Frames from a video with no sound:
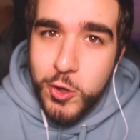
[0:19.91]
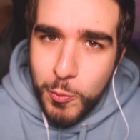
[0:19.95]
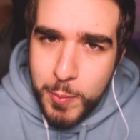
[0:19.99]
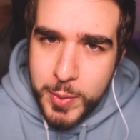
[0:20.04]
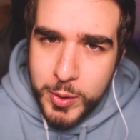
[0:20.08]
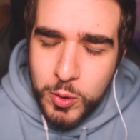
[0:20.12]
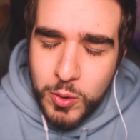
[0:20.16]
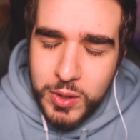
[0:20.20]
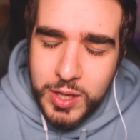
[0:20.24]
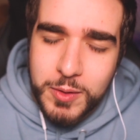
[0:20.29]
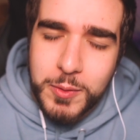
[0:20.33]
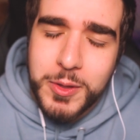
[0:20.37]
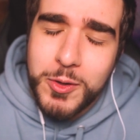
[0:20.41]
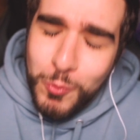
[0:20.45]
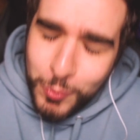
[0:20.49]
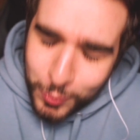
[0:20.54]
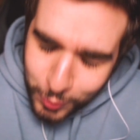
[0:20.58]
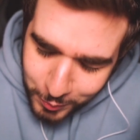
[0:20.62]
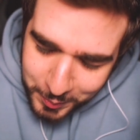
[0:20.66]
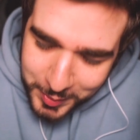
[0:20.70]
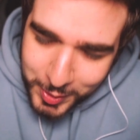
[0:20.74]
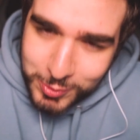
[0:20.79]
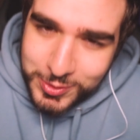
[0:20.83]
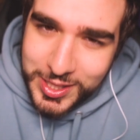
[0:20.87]
minu un
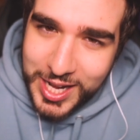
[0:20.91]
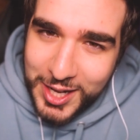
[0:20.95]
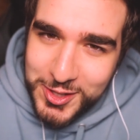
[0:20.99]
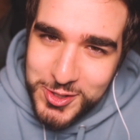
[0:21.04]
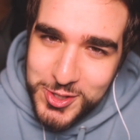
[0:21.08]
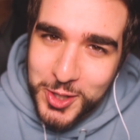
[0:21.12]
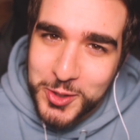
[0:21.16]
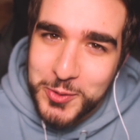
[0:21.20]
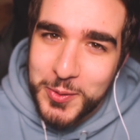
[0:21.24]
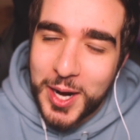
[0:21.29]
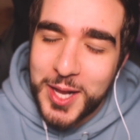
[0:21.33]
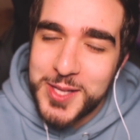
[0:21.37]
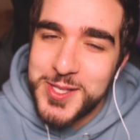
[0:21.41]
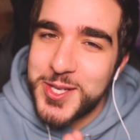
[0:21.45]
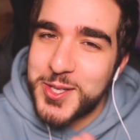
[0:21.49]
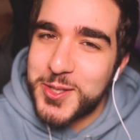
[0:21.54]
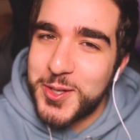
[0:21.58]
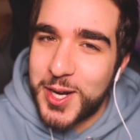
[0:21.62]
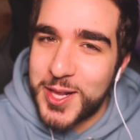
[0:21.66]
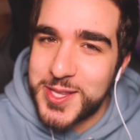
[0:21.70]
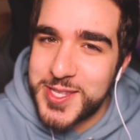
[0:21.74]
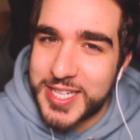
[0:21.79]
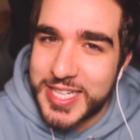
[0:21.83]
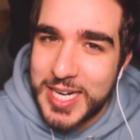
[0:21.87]
minutaggio al quale
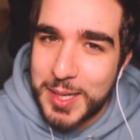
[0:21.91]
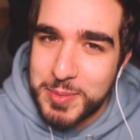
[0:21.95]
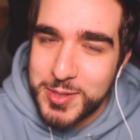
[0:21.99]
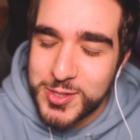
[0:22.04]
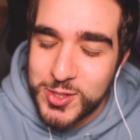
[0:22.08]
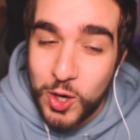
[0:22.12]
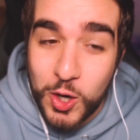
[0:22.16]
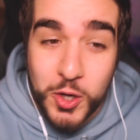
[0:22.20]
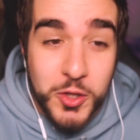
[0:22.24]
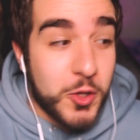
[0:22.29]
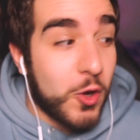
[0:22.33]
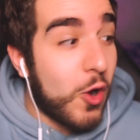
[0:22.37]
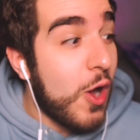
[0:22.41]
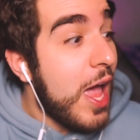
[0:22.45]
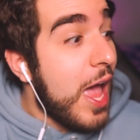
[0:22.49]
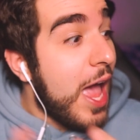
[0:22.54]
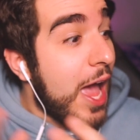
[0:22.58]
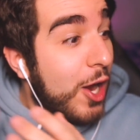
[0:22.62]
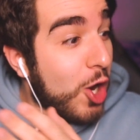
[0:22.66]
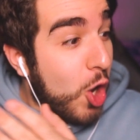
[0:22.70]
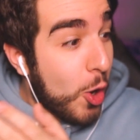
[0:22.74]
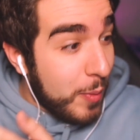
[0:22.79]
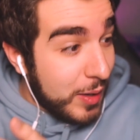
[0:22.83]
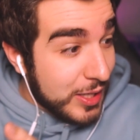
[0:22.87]
sincronizzare l'episodio
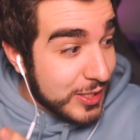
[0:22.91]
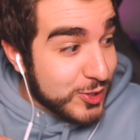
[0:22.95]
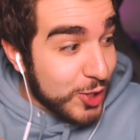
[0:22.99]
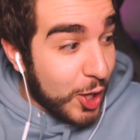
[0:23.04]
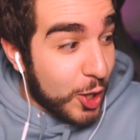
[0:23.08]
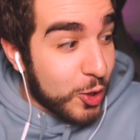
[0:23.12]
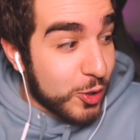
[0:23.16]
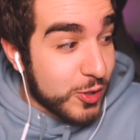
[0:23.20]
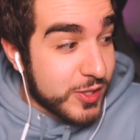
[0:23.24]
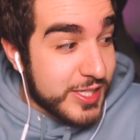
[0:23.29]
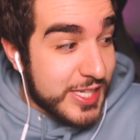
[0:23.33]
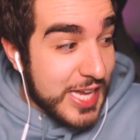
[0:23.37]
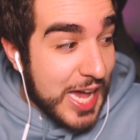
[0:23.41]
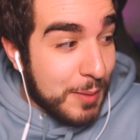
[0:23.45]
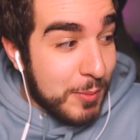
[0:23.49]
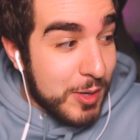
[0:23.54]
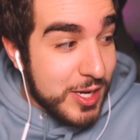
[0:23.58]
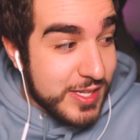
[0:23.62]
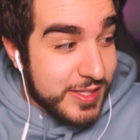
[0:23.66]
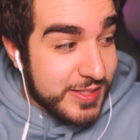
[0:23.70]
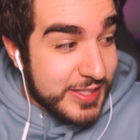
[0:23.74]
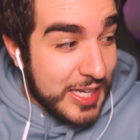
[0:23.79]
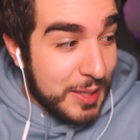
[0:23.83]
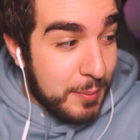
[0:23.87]
Come al solito siamo in
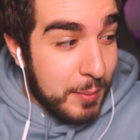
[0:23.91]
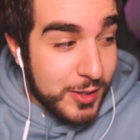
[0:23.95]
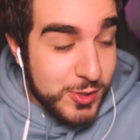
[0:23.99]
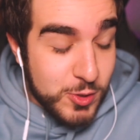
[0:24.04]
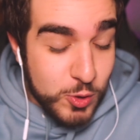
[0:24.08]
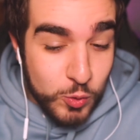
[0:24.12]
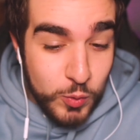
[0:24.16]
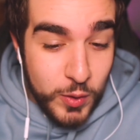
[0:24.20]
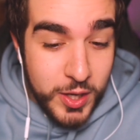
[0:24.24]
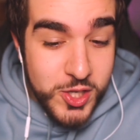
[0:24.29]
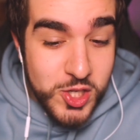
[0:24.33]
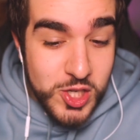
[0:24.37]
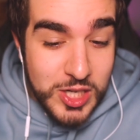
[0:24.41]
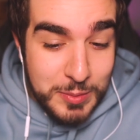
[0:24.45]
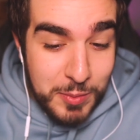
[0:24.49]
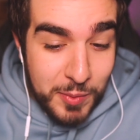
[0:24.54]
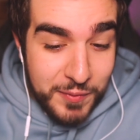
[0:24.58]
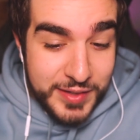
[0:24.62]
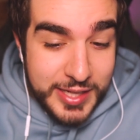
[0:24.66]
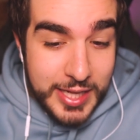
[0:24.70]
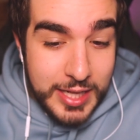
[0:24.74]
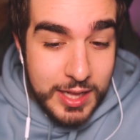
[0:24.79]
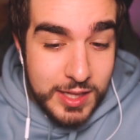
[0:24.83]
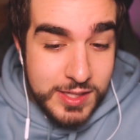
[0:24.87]
streaming su Twitch, come
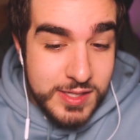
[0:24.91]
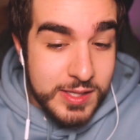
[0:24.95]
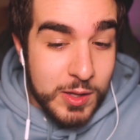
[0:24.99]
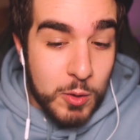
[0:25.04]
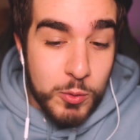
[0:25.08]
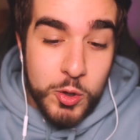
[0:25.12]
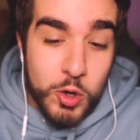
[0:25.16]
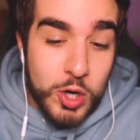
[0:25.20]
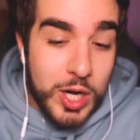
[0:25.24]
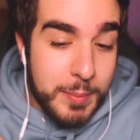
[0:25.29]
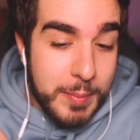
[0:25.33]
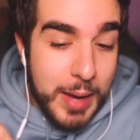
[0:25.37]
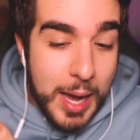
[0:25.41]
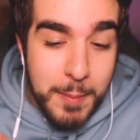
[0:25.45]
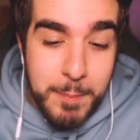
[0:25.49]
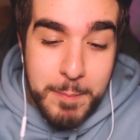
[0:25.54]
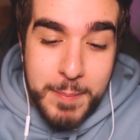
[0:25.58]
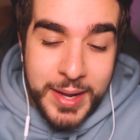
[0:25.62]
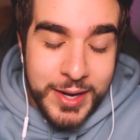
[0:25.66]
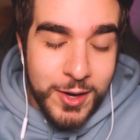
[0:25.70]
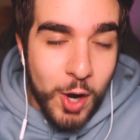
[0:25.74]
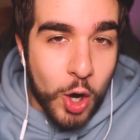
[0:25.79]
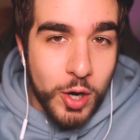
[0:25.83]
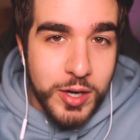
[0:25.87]
vedete si salutano le mamme,
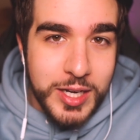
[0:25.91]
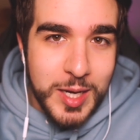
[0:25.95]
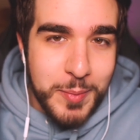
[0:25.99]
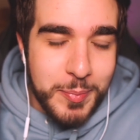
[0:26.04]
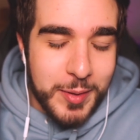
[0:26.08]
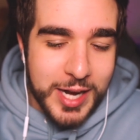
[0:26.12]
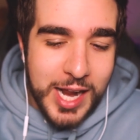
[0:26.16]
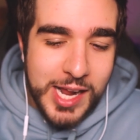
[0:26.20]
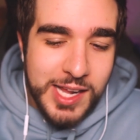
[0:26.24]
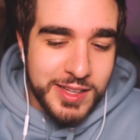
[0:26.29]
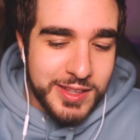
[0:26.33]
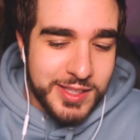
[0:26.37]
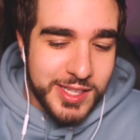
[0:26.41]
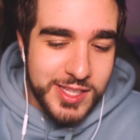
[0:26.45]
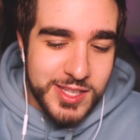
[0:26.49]
nonni, parenti,